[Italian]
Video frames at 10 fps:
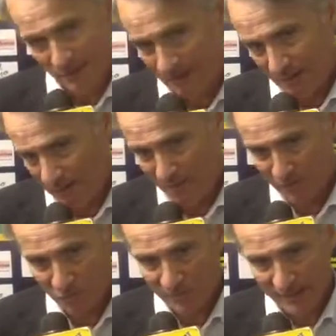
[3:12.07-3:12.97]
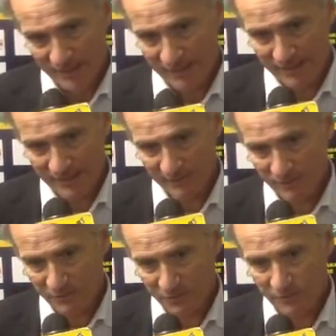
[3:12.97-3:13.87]
e lo ha fatto bene,
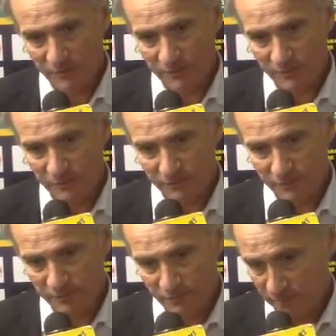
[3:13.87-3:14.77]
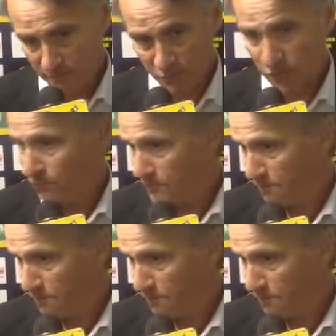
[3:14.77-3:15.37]
l'altro con il suo